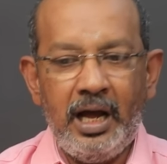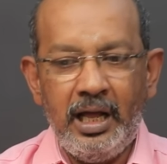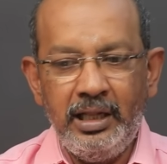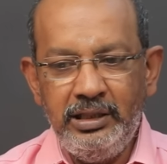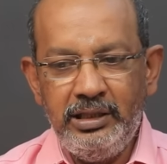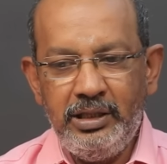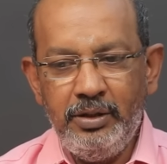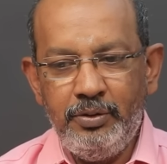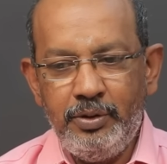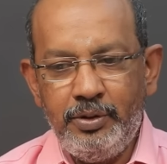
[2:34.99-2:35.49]

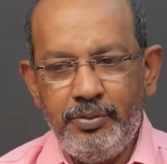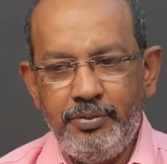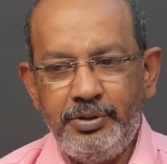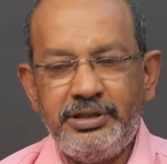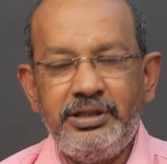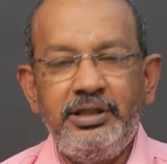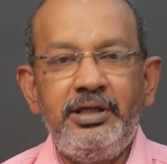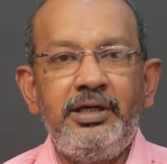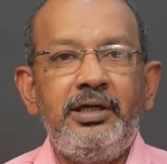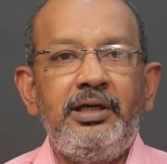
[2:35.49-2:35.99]
அந்த ஒரு
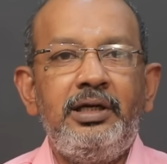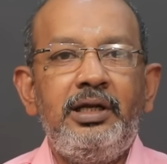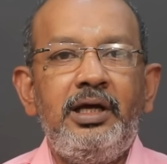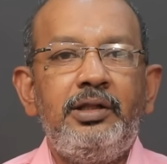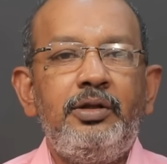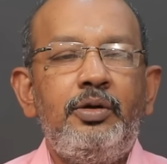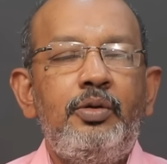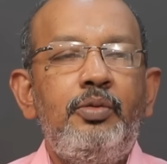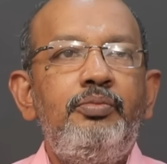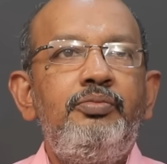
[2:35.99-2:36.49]
விஷயம் இருக்குல்ல
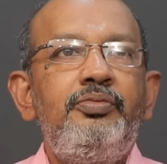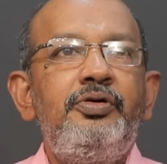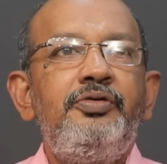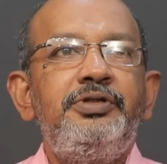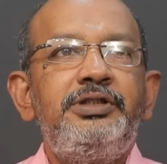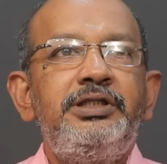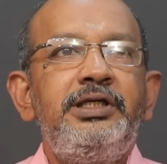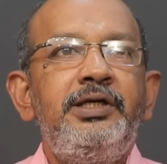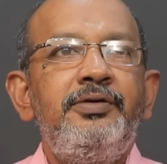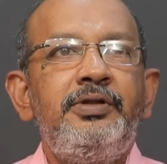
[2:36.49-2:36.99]
அது ரொம்ப
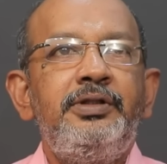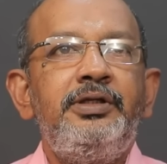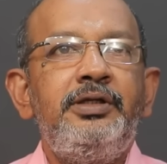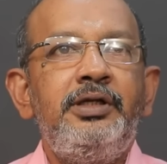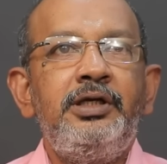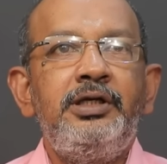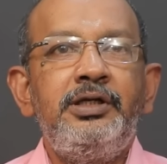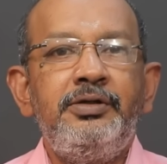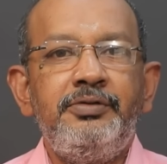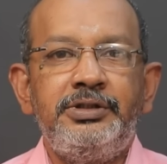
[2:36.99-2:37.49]
விஜயை வந்து
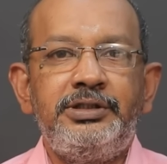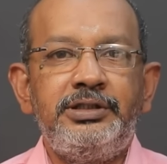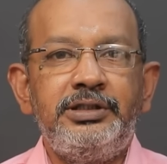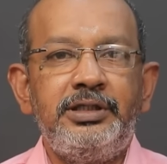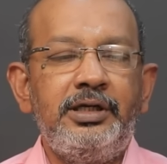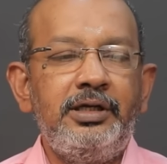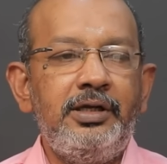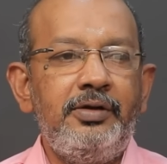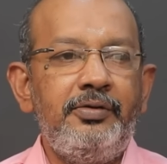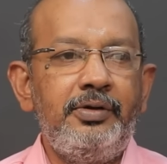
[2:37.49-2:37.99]
நெகிழ
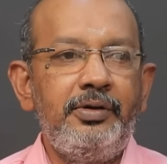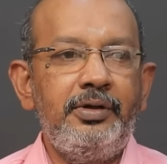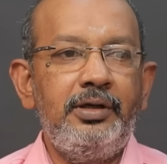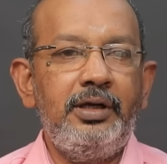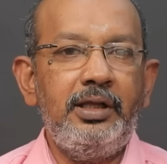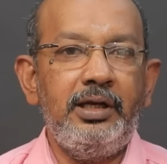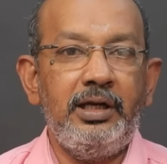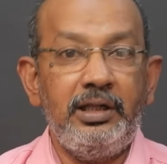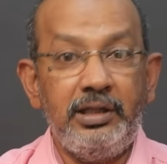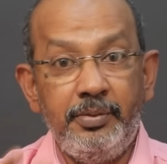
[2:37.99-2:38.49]
வச்சுருக்காரு அவர்
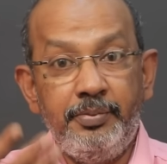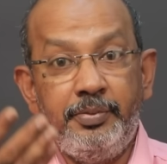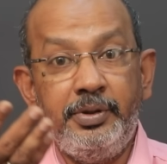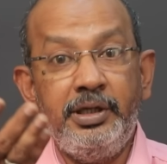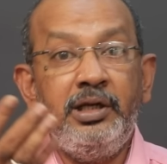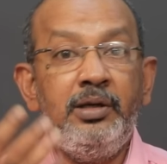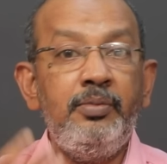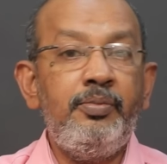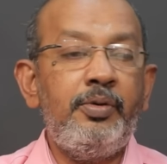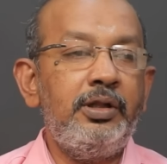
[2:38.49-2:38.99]
அதனால தான்
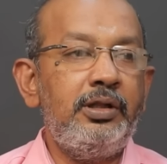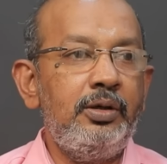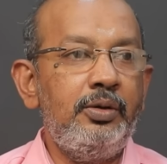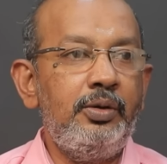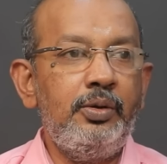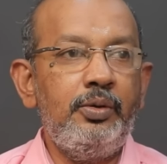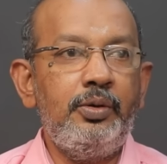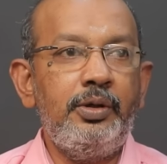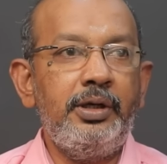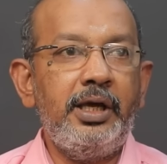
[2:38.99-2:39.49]
பிகில் படத்தில்
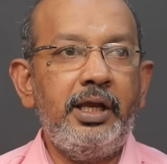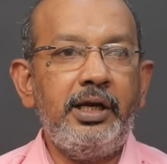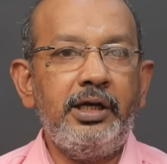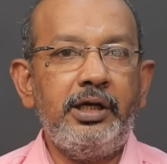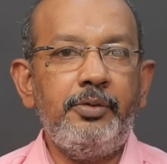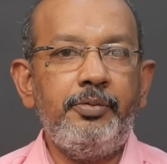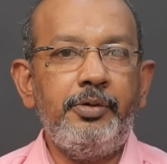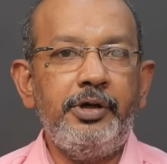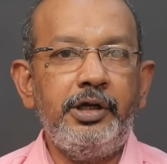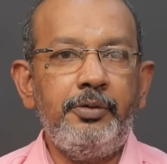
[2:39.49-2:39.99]
கூட ஒரு
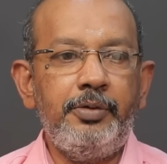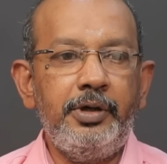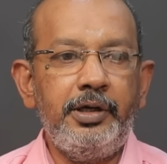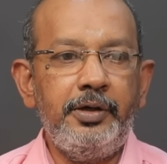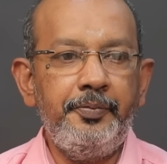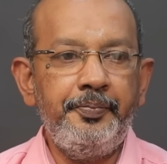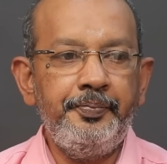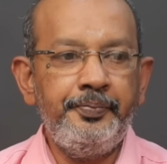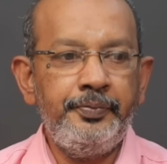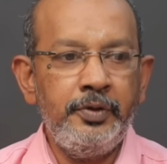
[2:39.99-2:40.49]
கேரக்டர்
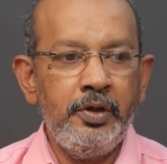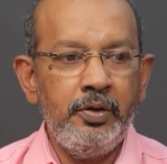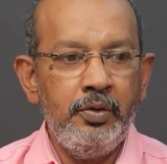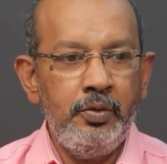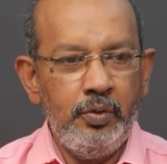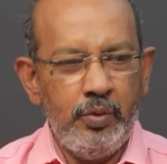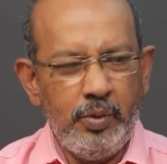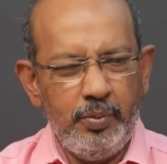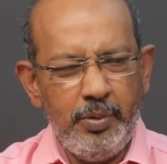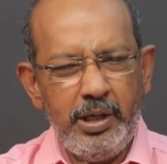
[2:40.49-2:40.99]
பண்ணியிருப்பார்
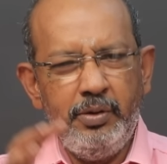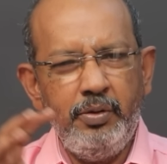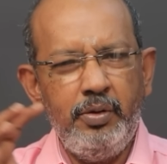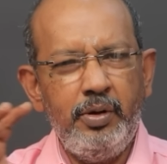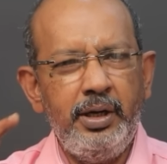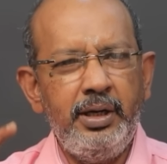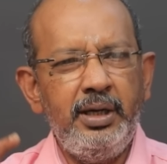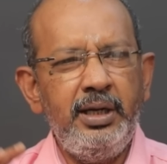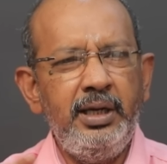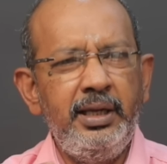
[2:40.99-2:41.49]
ஒரு மாதிரி
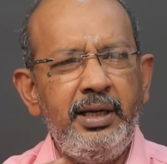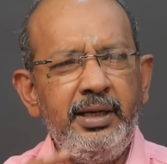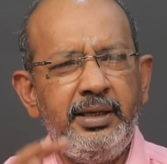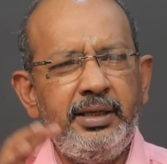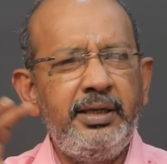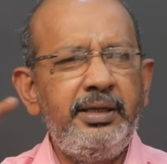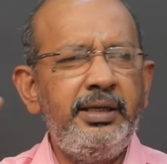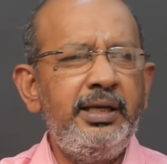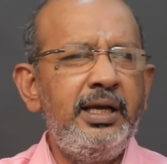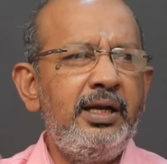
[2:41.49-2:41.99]
ஒரு
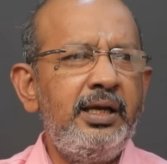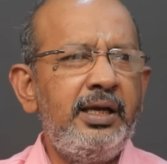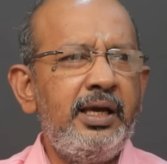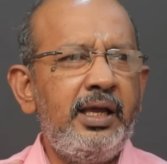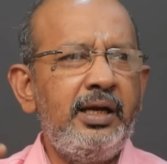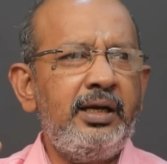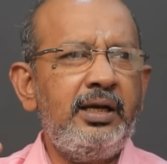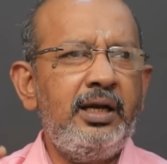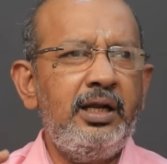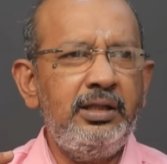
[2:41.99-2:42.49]
இரிட்டேட்டிங்கான
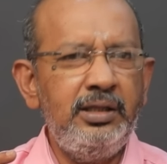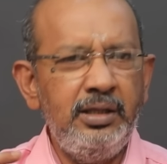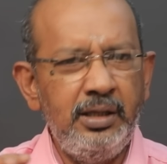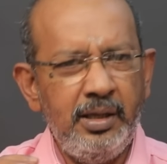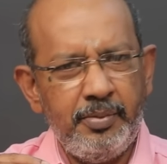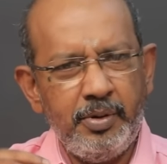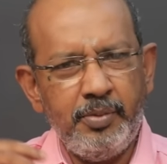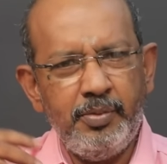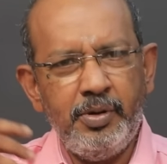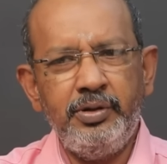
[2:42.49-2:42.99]
கேரக்டர் வந்து
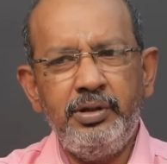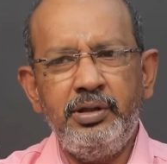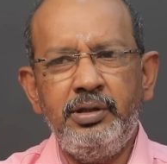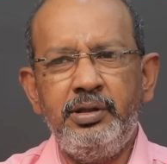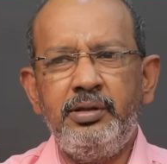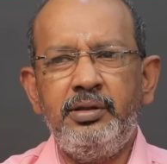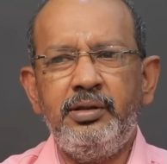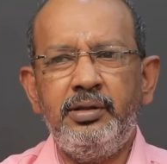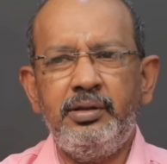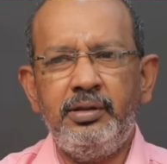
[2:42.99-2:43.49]
அப்புறமா வந்து
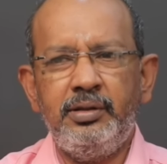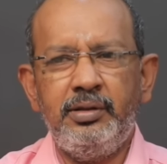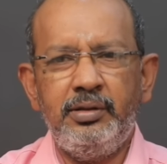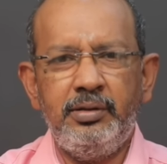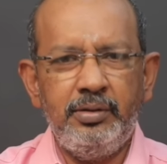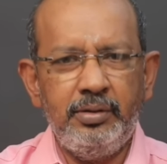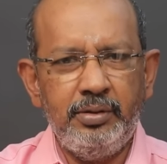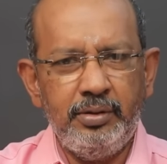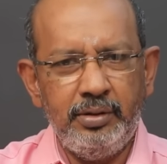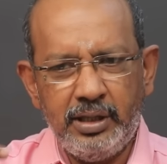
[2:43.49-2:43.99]

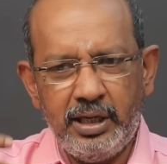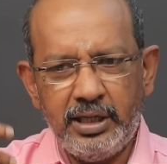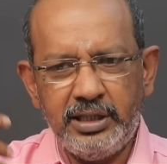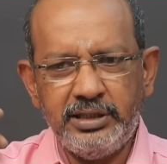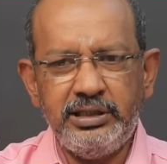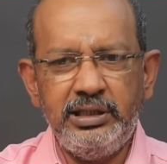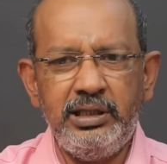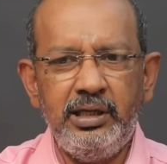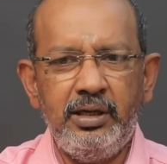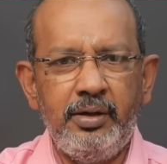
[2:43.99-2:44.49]

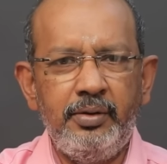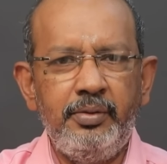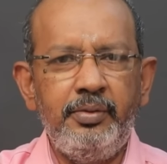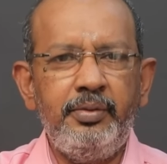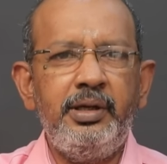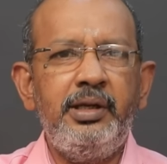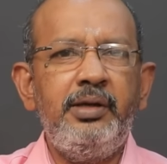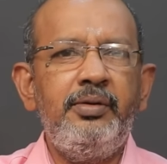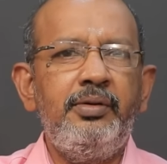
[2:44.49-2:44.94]
கடைசியில் அவரே